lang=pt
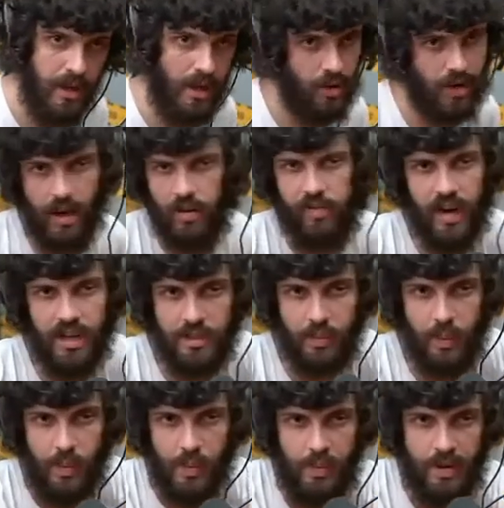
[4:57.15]
Eu quero falar de
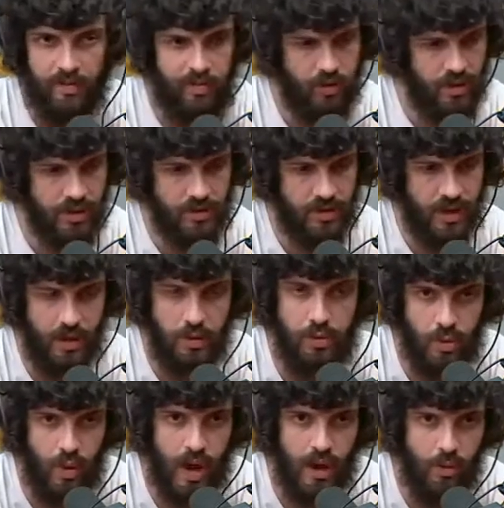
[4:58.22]
BBB. Foda-se, eu quero
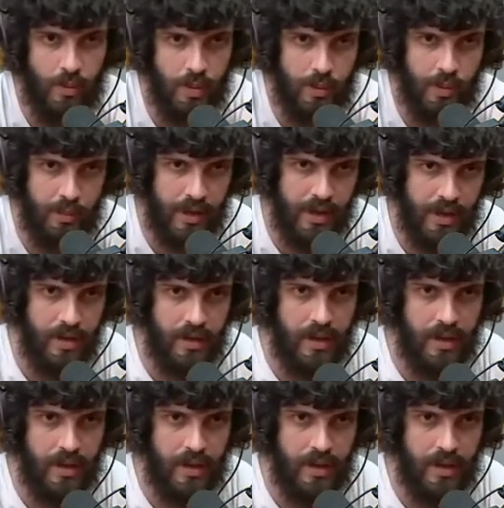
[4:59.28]
zoar com BBB.